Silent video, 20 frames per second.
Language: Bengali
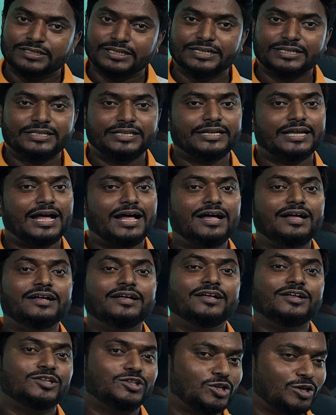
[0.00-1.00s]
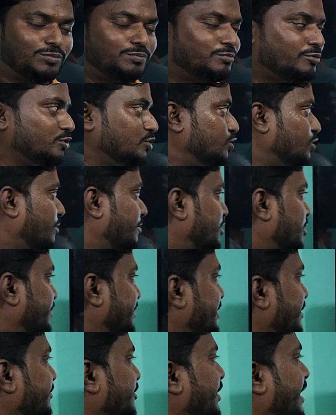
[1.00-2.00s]
তৃতীয়া তৎপুরুষ সমাস
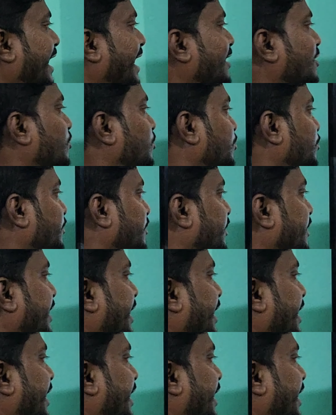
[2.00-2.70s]
হবে যেমন এখন